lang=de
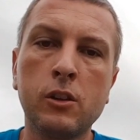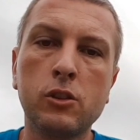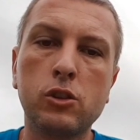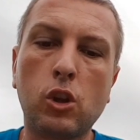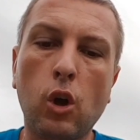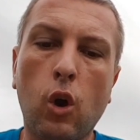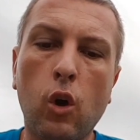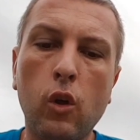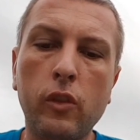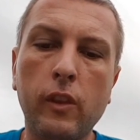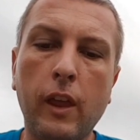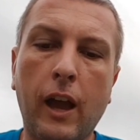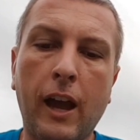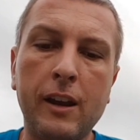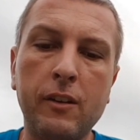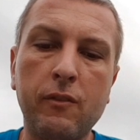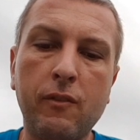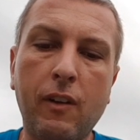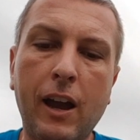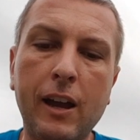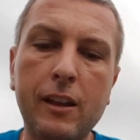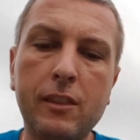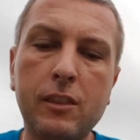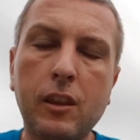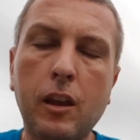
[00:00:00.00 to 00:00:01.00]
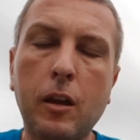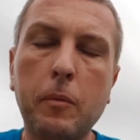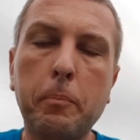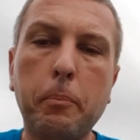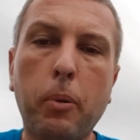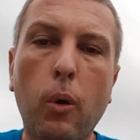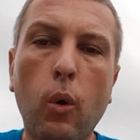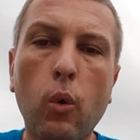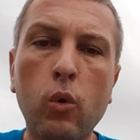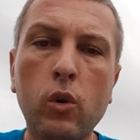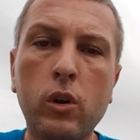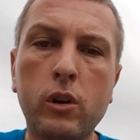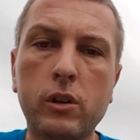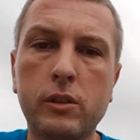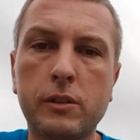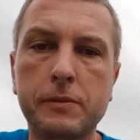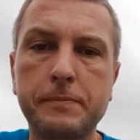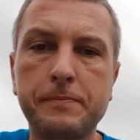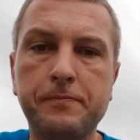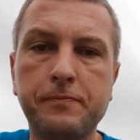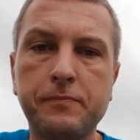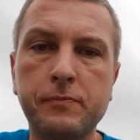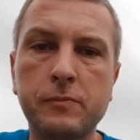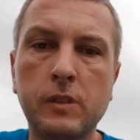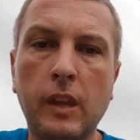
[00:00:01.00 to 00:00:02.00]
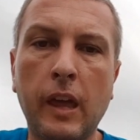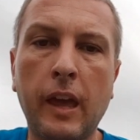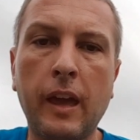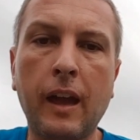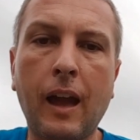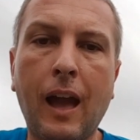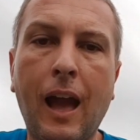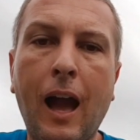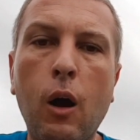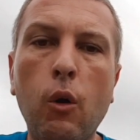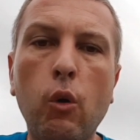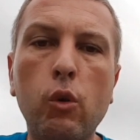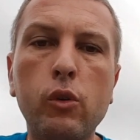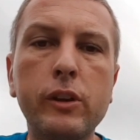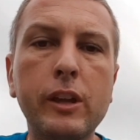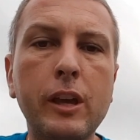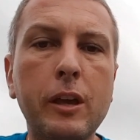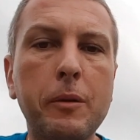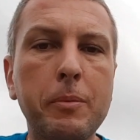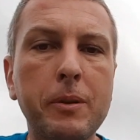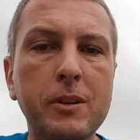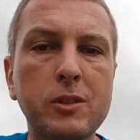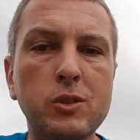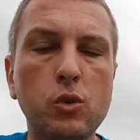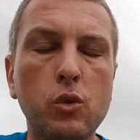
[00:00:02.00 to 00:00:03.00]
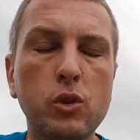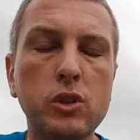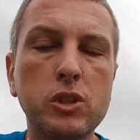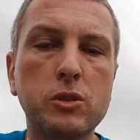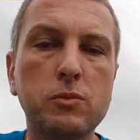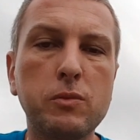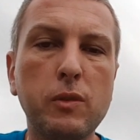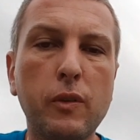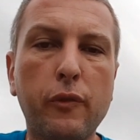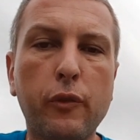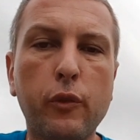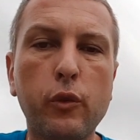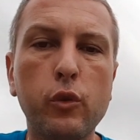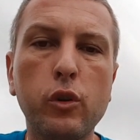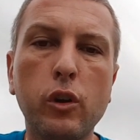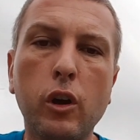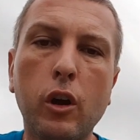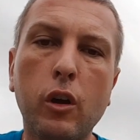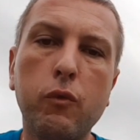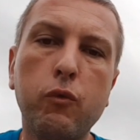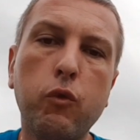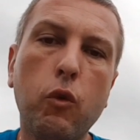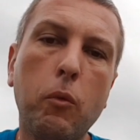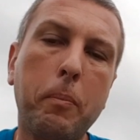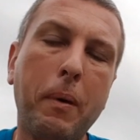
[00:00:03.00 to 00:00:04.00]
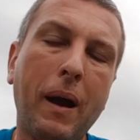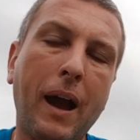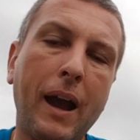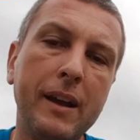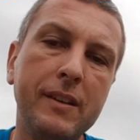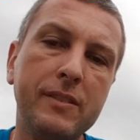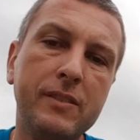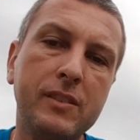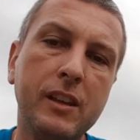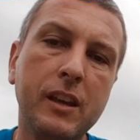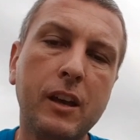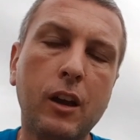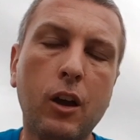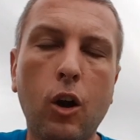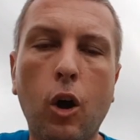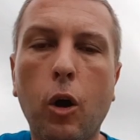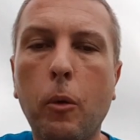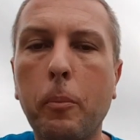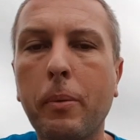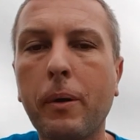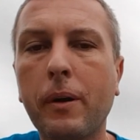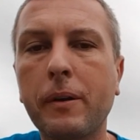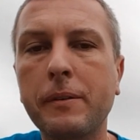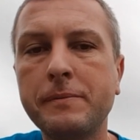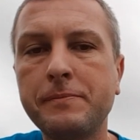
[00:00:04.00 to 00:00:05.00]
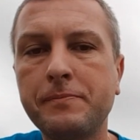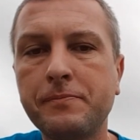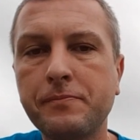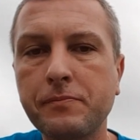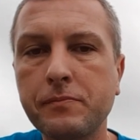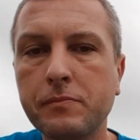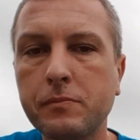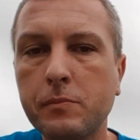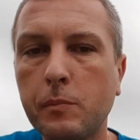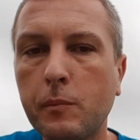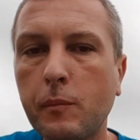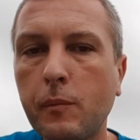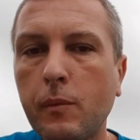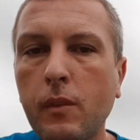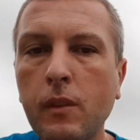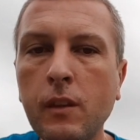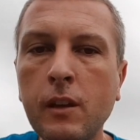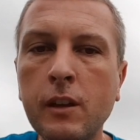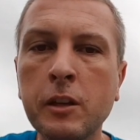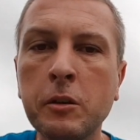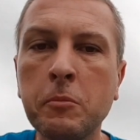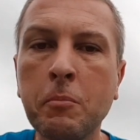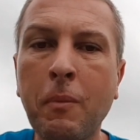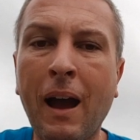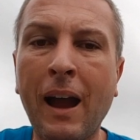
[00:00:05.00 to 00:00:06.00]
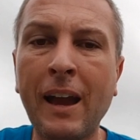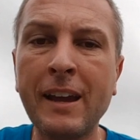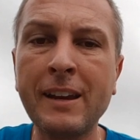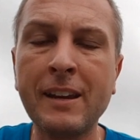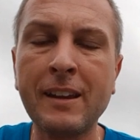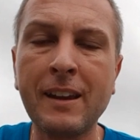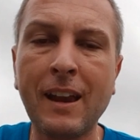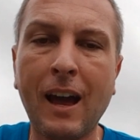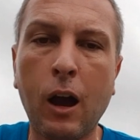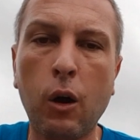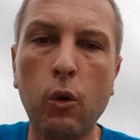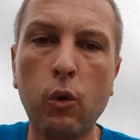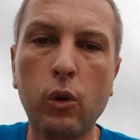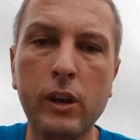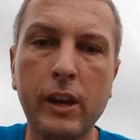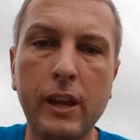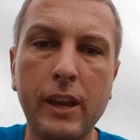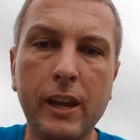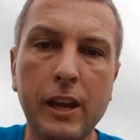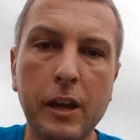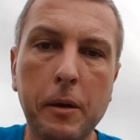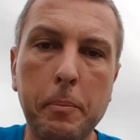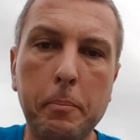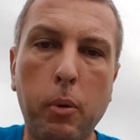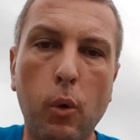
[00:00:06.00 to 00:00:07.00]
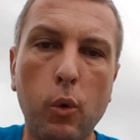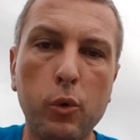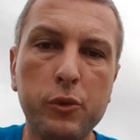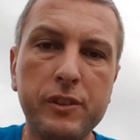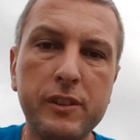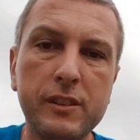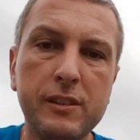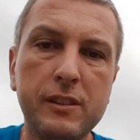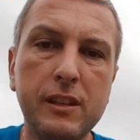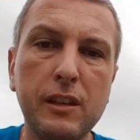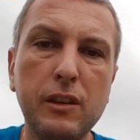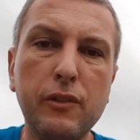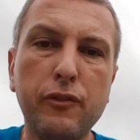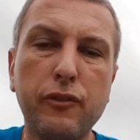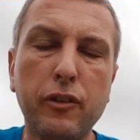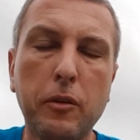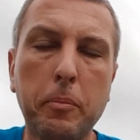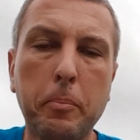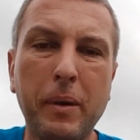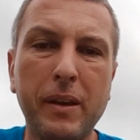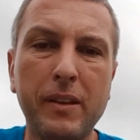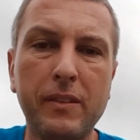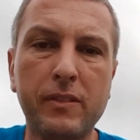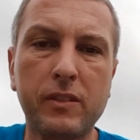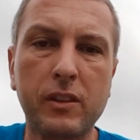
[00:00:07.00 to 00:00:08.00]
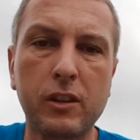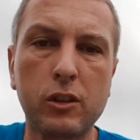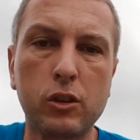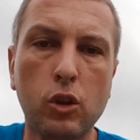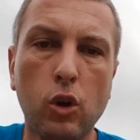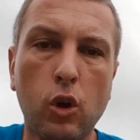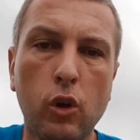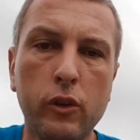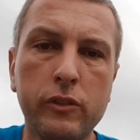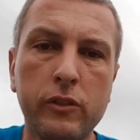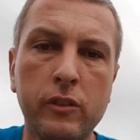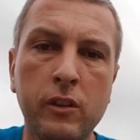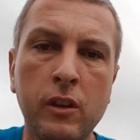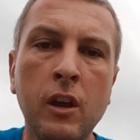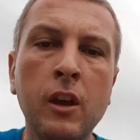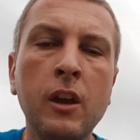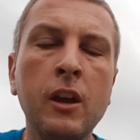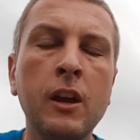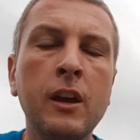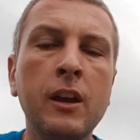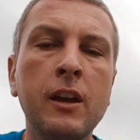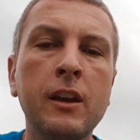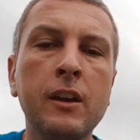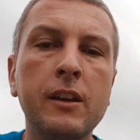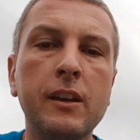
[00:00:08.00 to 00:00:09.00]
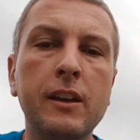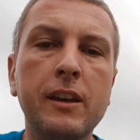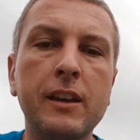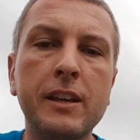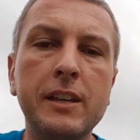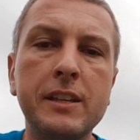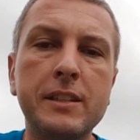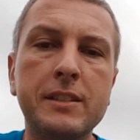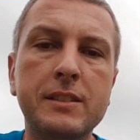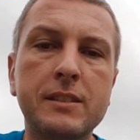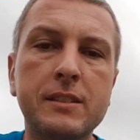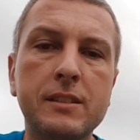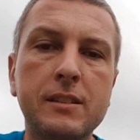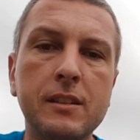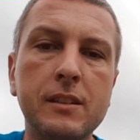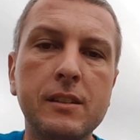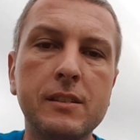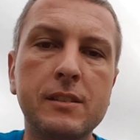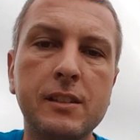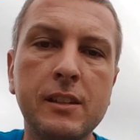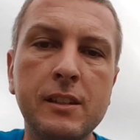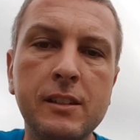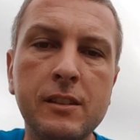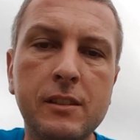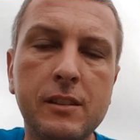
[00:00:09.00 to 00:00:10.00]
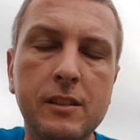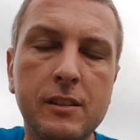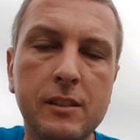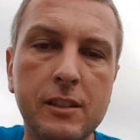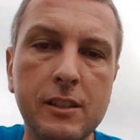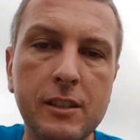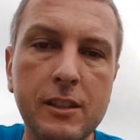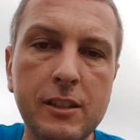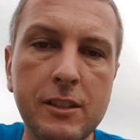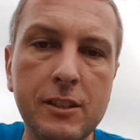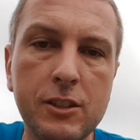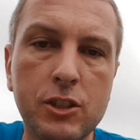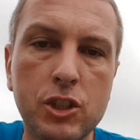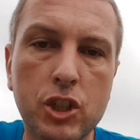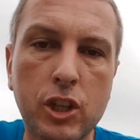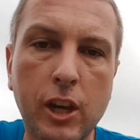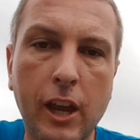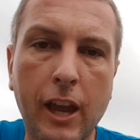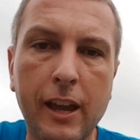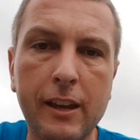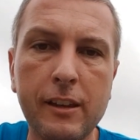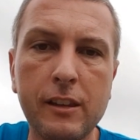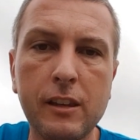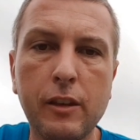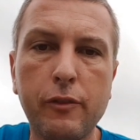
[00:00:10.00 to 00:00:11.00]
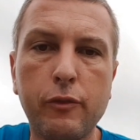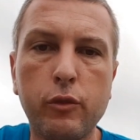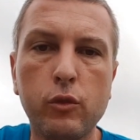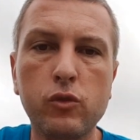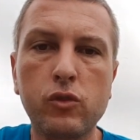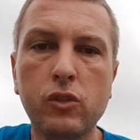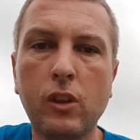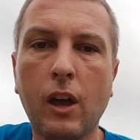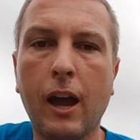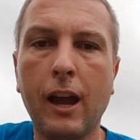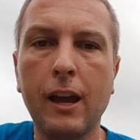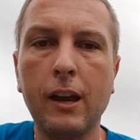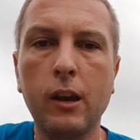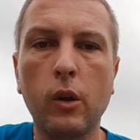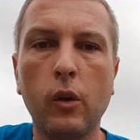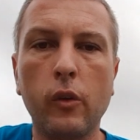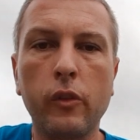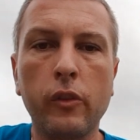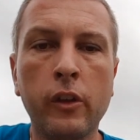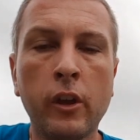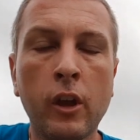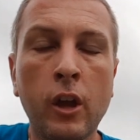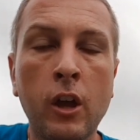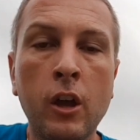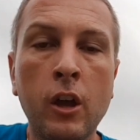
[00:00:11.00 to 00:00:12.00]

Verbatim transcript: Dann ein weiterer Punkt, der auch nicht mehr so ist wie früher, wobei sich aber in meinen Augen eher positiv verbessert hat, ist, sind die Strände von Thailand.